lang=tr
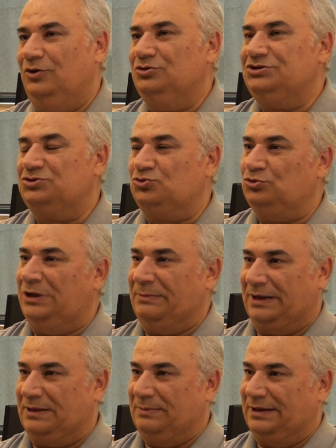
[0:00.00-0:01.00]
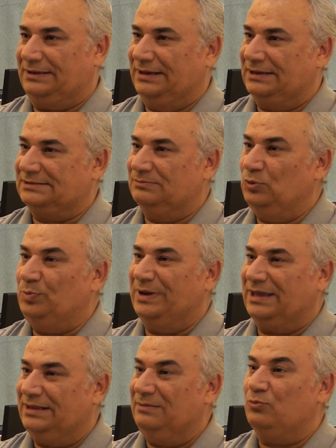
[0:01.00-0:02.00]
önce şuna bakmak lazım. Bu
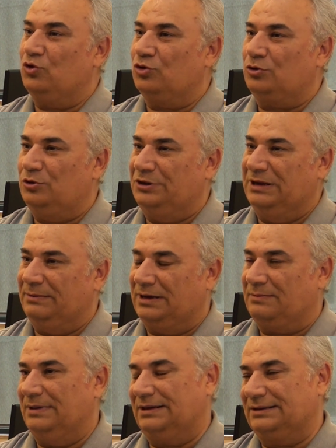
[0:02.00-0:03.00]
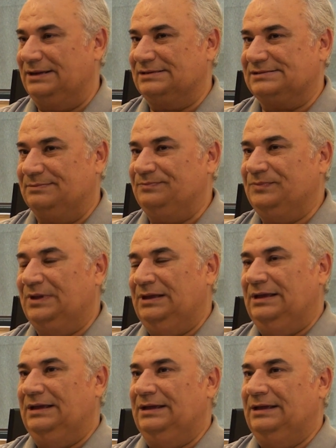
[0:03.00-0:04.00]
paketin büyüklüğüne bakmak lazım.
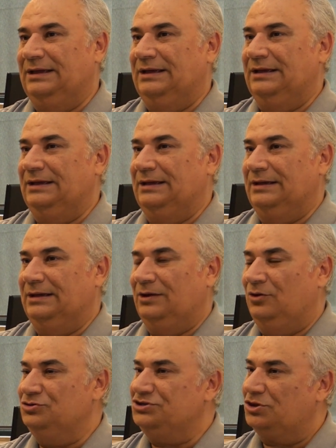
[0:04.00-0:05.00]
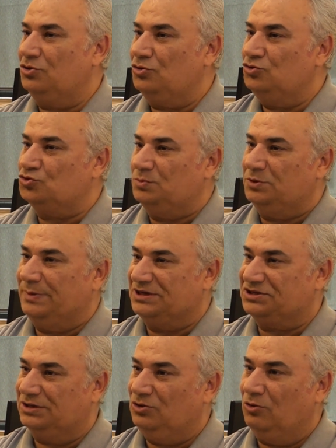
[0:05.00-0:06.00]
Ee, önceki gün
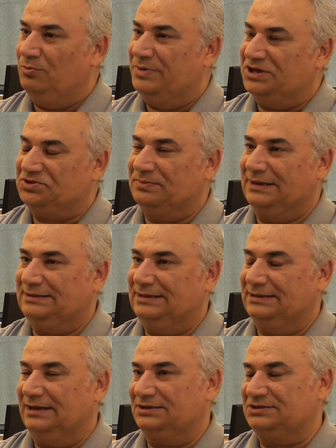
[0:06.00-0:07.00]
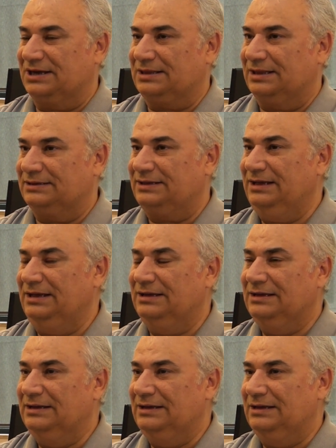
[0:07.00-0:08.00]
Cumhurbaşkanı 15 maddede açıkladı.
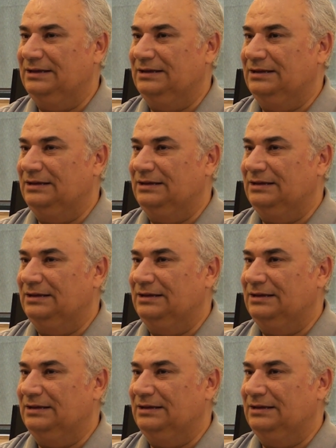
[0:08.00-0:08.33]
Ee,